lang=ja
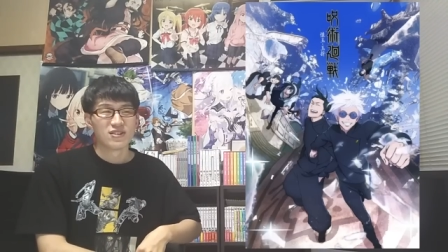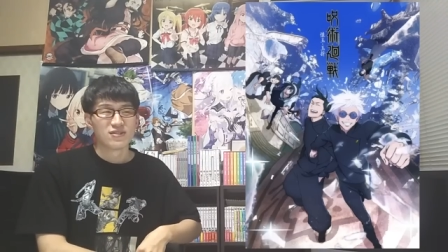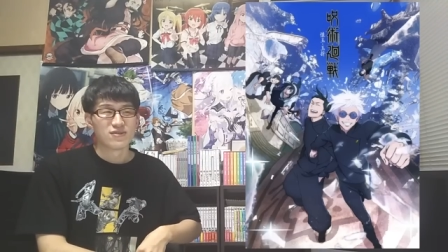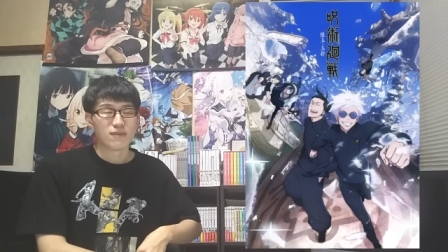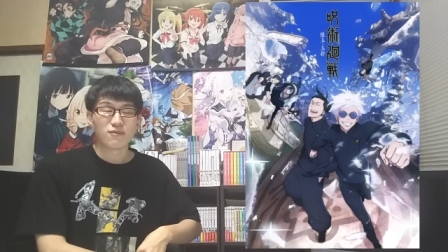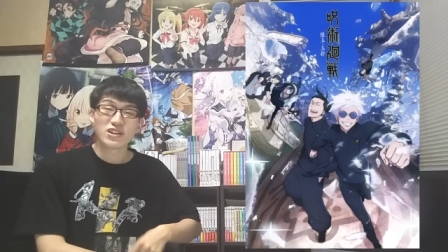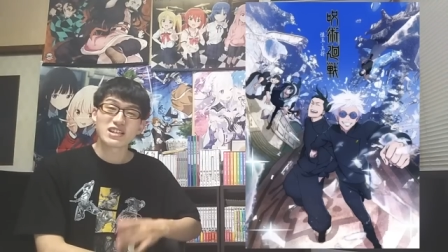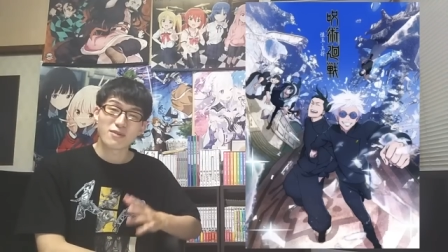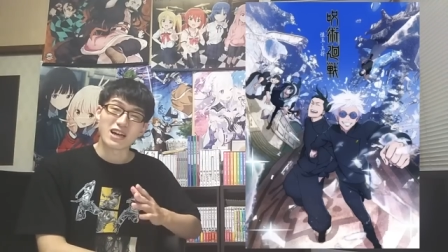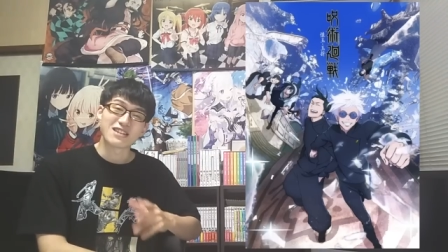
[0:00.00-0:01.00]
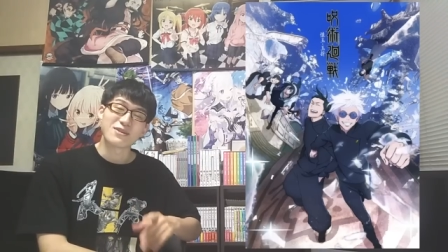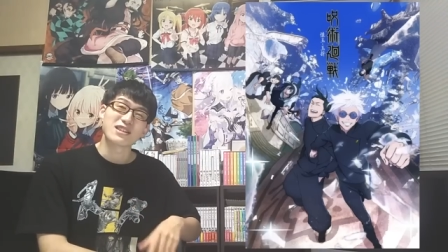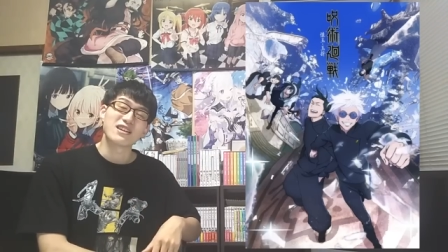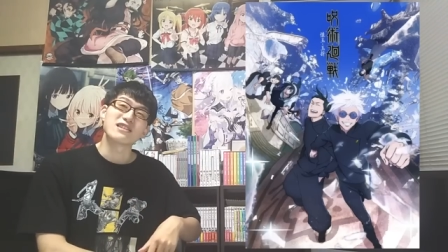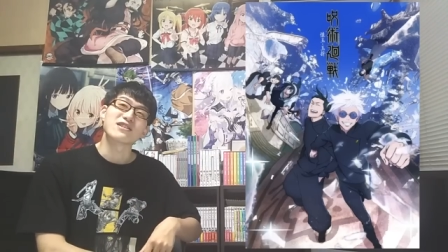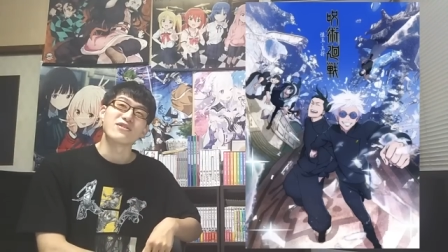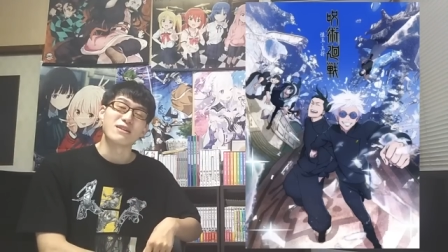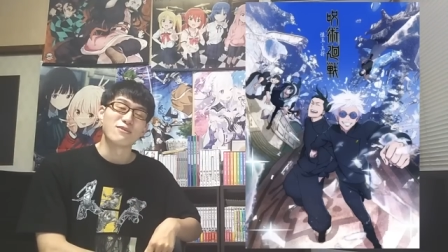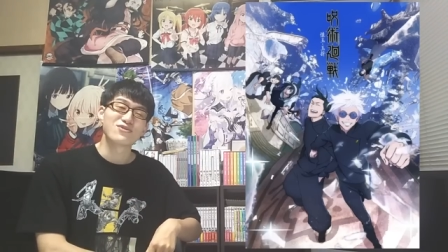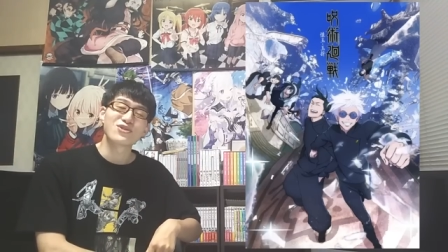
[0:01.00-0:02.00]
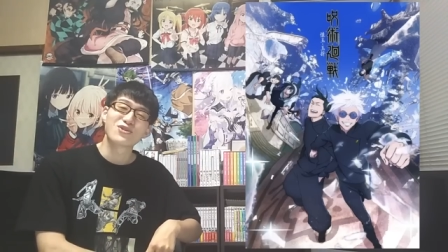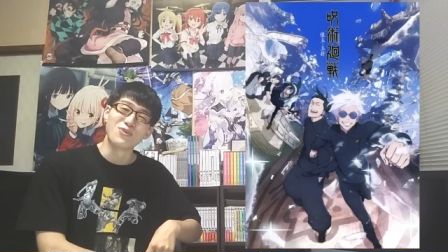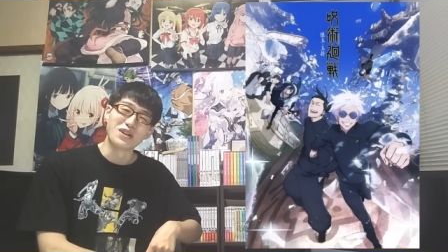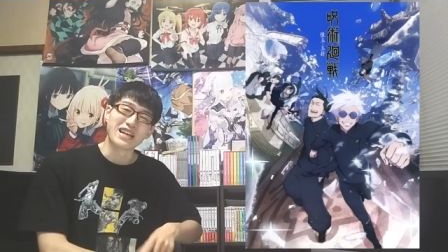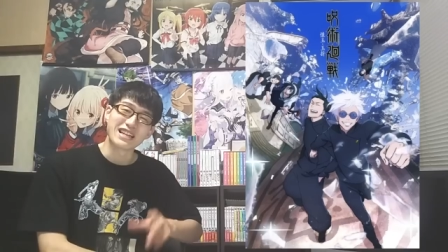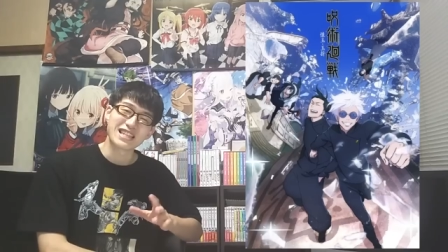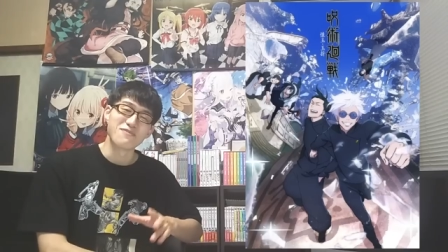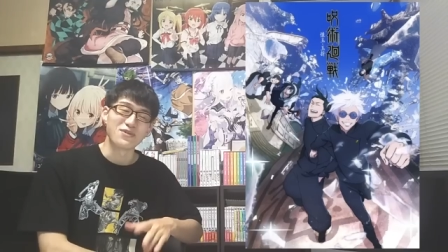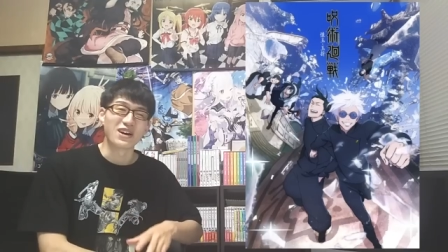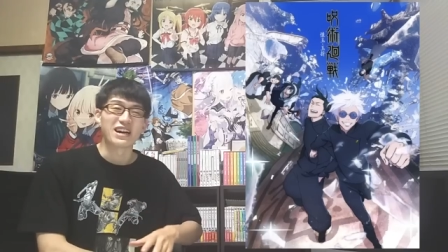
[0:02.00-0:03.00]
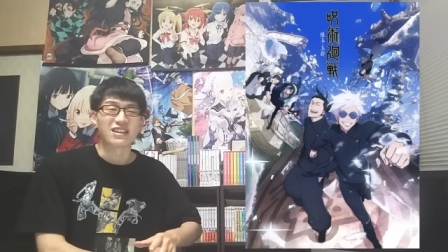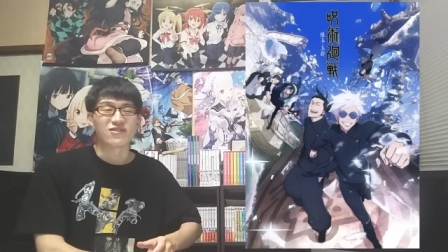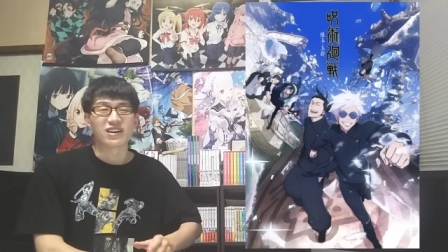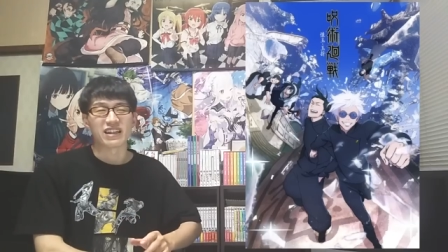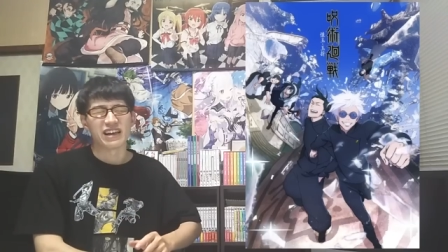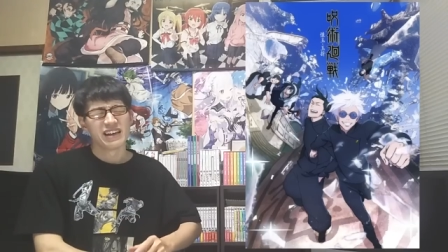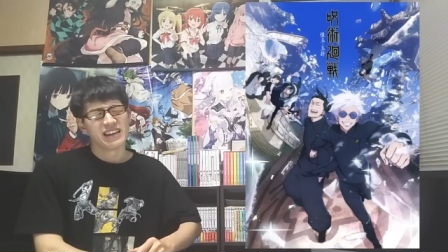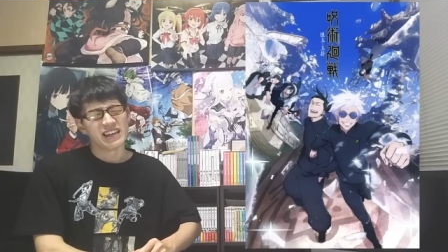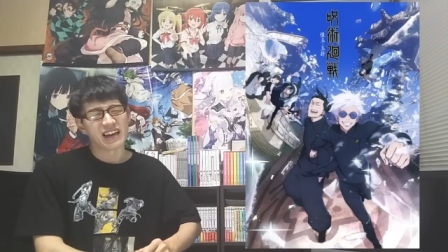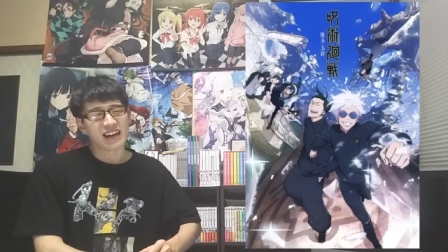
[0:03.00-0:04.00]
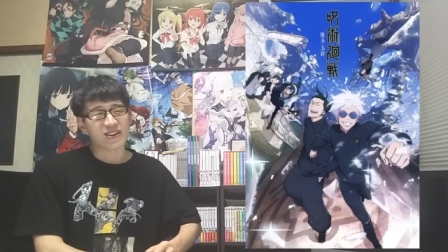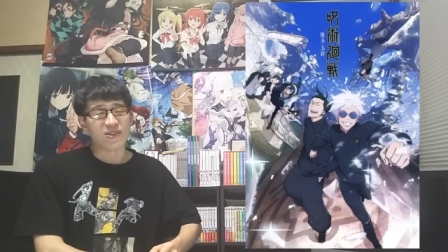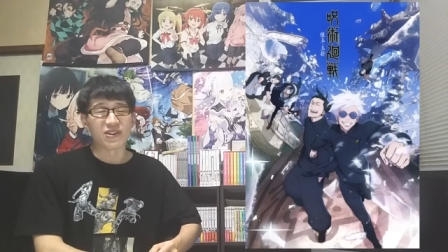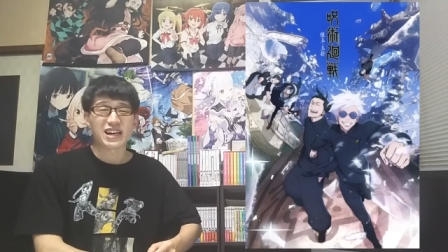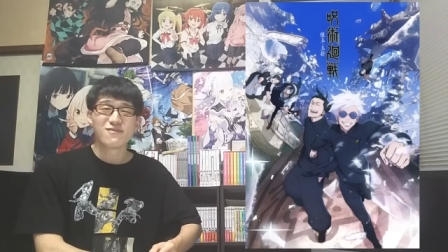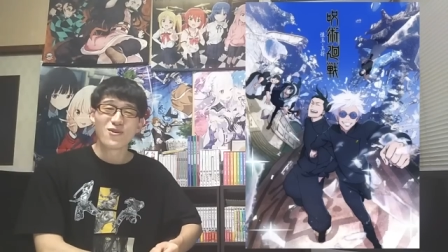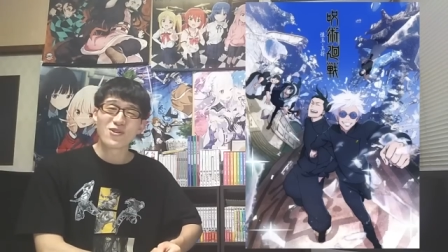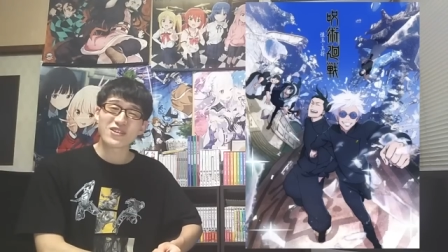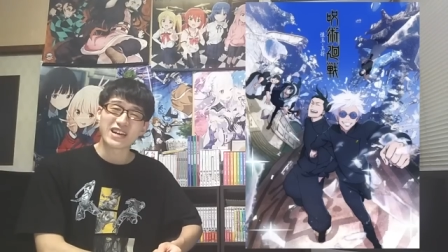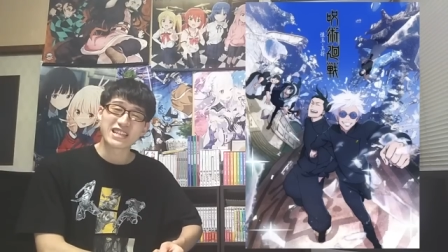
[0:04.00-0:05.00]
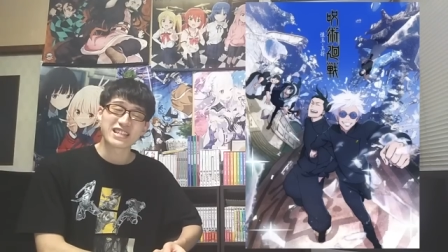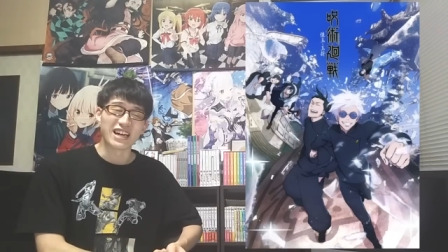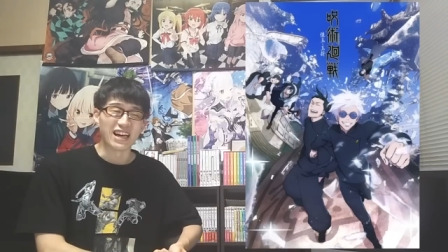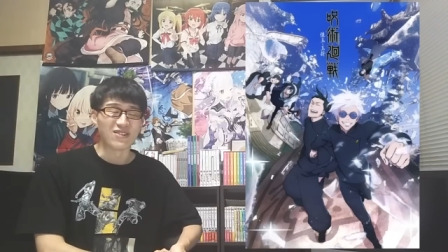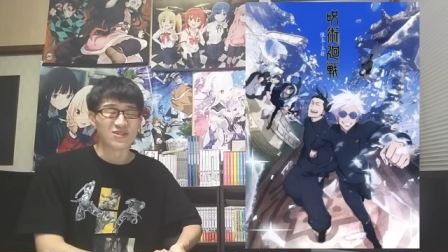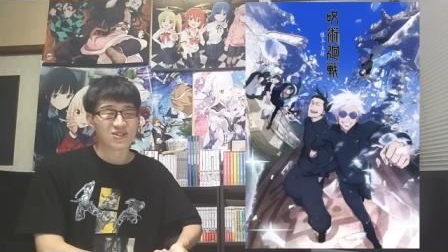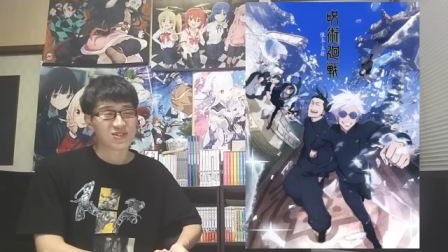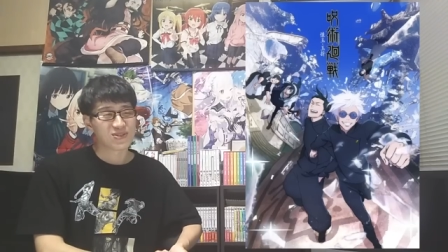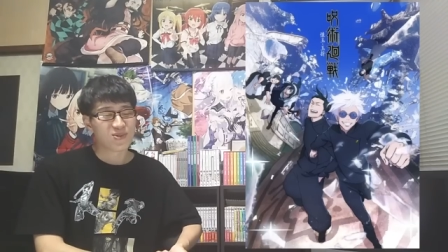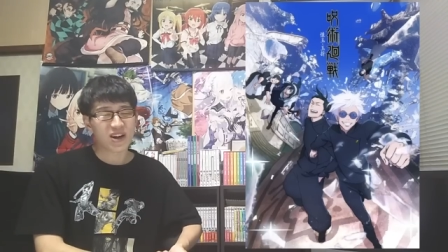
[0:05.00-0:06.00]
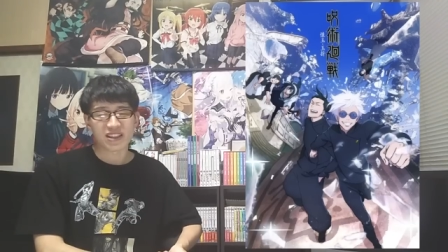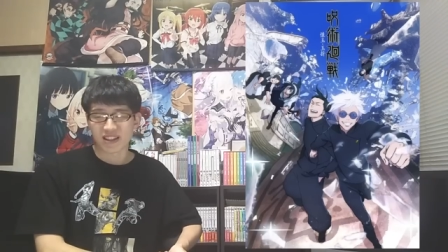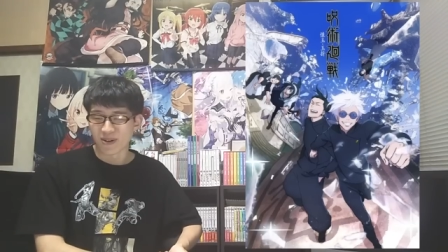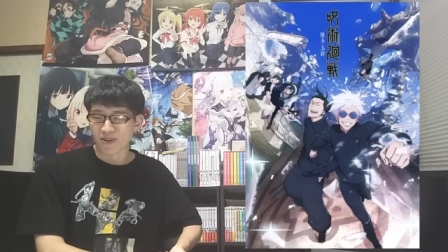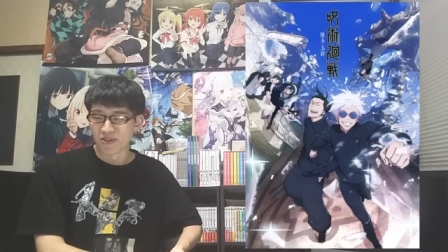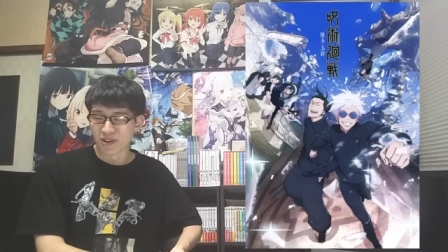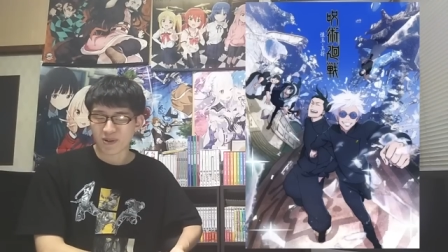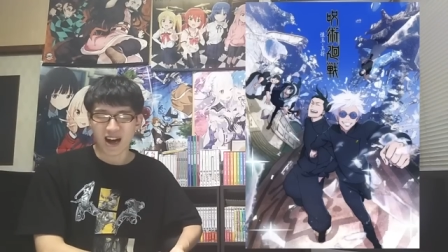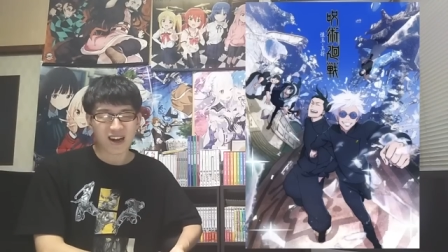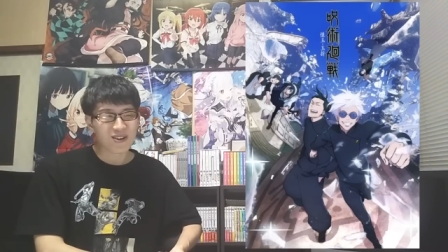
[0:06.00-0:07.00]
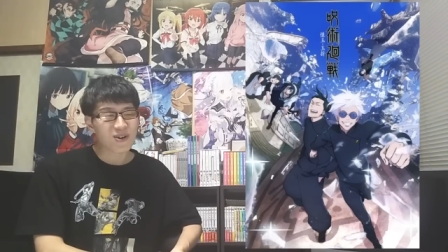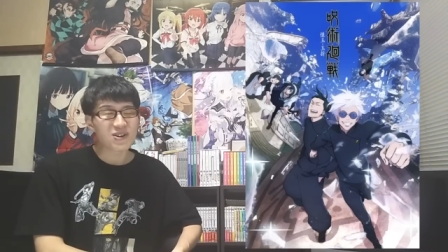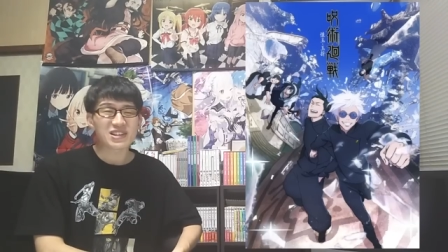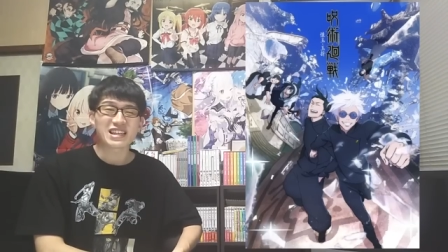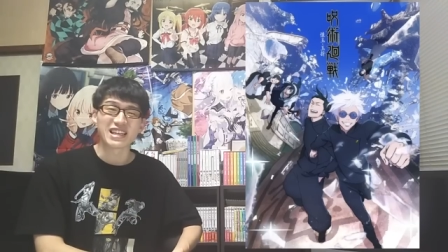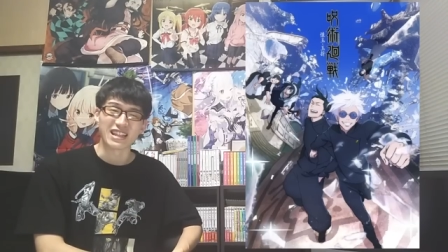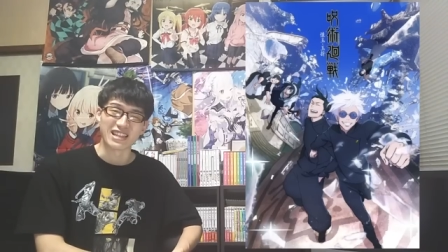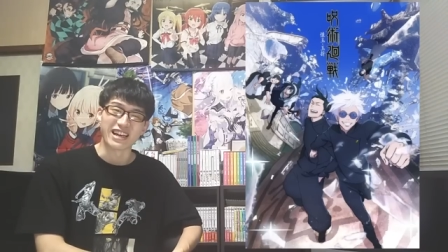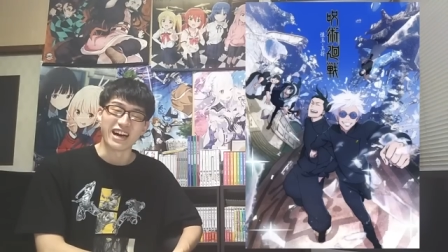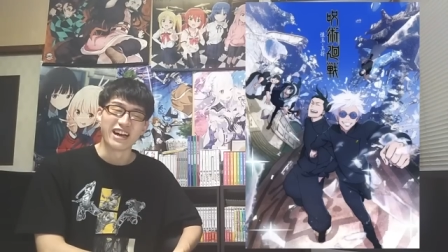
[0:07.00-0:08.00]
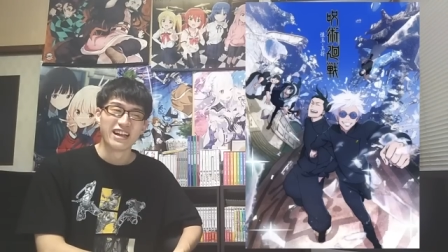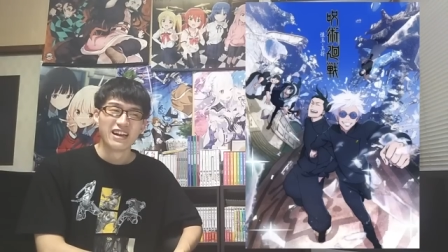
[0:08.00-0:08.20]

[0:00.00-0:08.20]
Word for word: まあ、ブリーチはまだ始まってないですけどね、無職もね、意外と賛否分かれてる中で、いやー、これは文句なしじゃないよ。ちょっとすごかったよ、本当に。かっこよすぎちゃってさ。